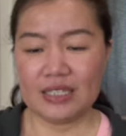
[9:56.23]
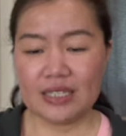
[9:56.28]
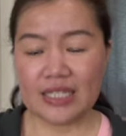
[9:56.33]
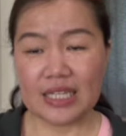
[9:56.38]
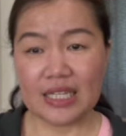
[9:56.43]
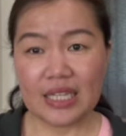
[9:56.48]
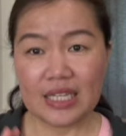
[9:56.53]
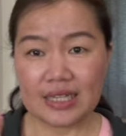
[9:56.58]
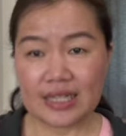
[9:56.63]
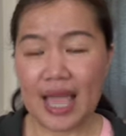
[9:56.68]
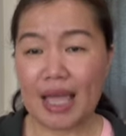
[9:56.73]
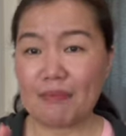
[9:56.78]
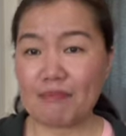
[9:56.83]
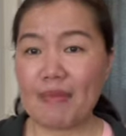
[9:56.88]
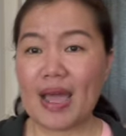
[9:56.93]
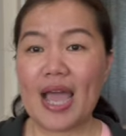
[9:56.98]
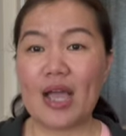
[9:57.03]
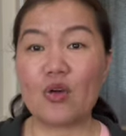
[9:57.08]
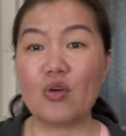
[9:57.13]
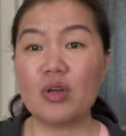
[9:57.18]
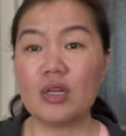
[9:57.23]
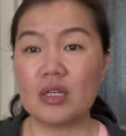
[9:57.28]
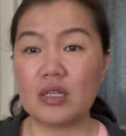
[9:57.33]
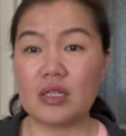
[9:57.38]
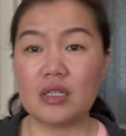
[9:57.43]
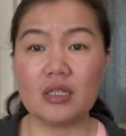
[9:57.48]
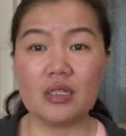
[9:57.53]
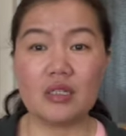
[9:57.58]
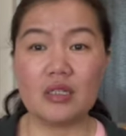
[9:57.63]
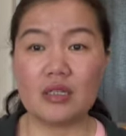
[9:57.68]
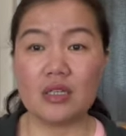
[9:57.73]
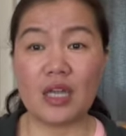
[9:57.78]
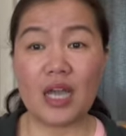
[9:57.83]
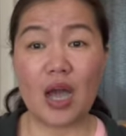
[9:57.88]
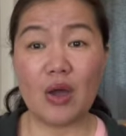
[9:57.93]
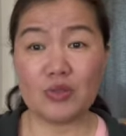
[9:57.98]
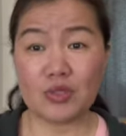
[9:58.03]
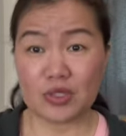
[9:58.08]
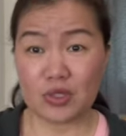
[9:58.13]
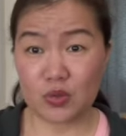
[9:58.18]
สิ่งที่ตามมาก็คือ
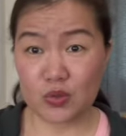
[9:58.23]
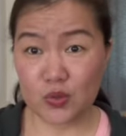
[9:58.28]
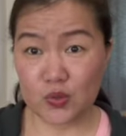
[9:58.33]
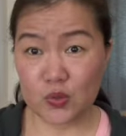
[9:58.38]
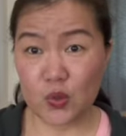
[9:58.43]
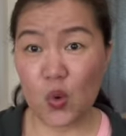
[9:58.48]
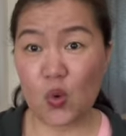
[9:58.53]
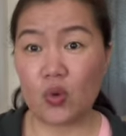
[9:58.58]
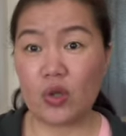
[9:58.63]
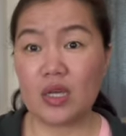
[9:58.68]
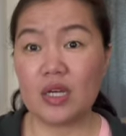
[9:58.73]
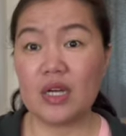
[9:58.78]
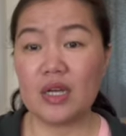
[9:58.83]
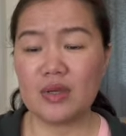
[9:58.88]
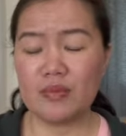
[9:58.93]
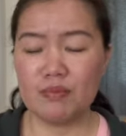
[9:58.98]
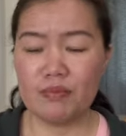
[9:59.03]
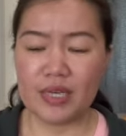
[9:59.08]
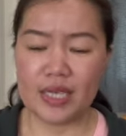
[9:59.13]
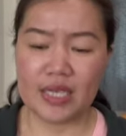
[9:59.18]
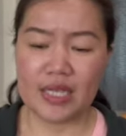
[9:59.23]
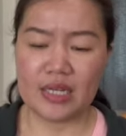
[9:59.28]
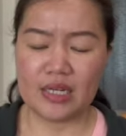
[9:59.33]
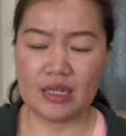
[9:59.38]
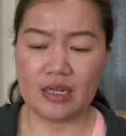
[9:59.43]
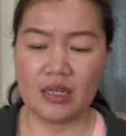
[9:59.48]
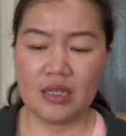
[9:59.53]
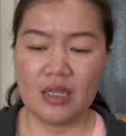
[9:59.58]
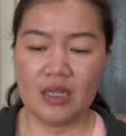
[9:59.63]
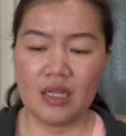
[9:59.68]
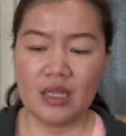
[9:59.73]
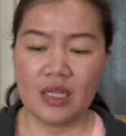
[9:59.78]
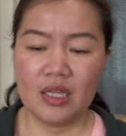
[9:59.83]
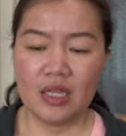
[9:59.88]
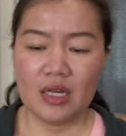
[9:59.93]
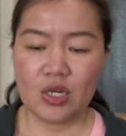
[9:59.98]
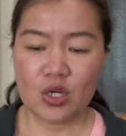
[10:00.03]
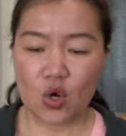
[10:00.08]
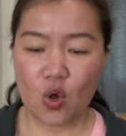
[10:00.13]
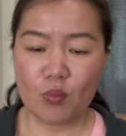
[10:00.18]
เขาจะต้องส่งเครื่องบิน
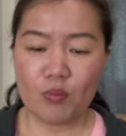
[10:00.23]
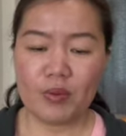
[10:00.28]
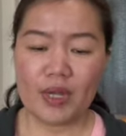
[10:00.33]
รบ